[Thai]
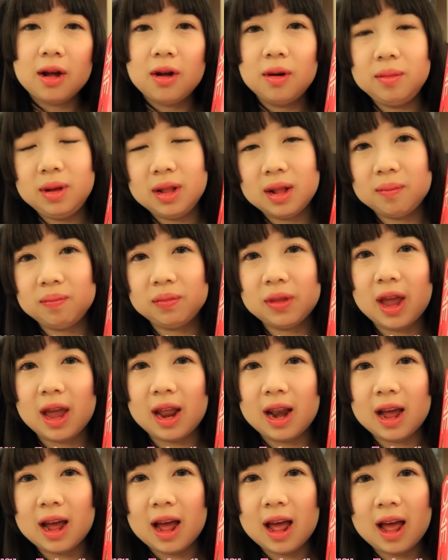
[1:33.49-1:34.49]
ก็มีจำหน่าย
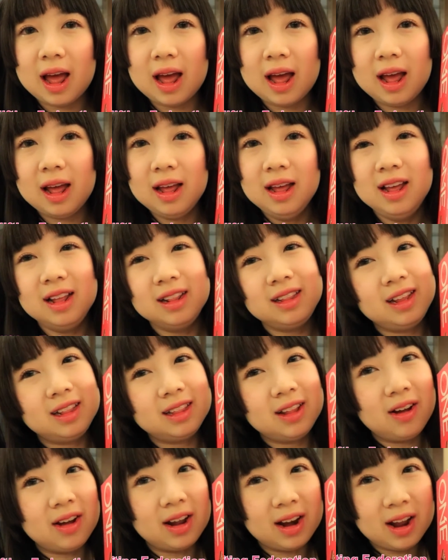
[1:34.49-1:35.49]
นะคะ ติด
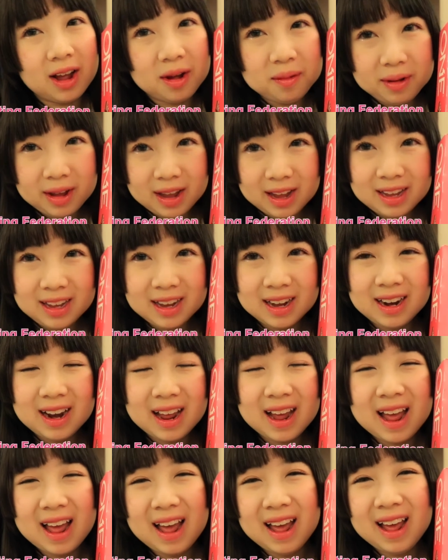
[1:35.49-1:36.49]
ต่อเข้ามาเยอะ
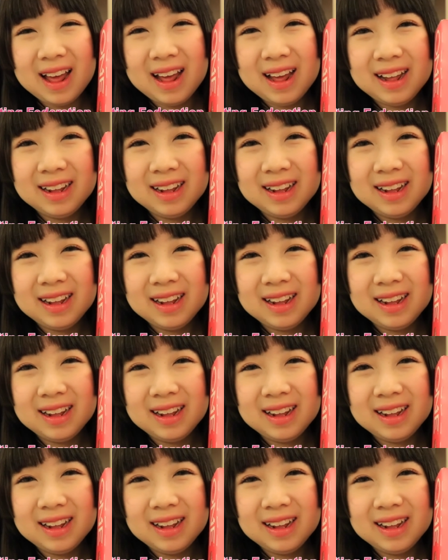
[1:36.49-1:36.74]
นะคะ